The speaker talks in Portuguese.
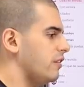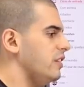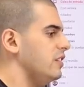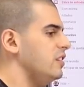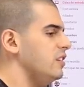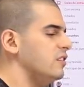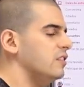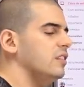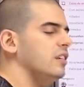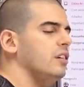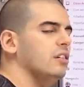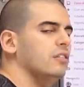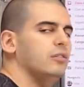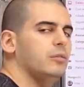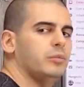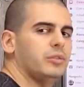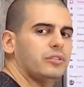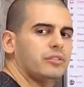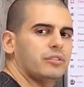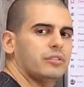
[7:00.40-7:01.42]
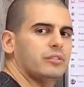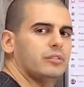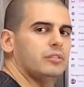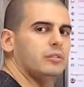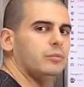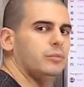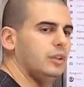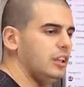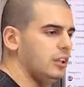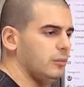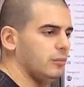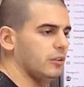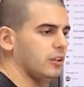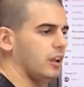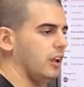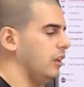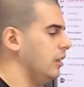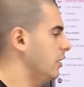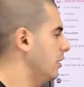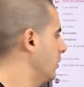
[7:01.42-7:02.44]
é 25, viu, bicho? No mínimo lá.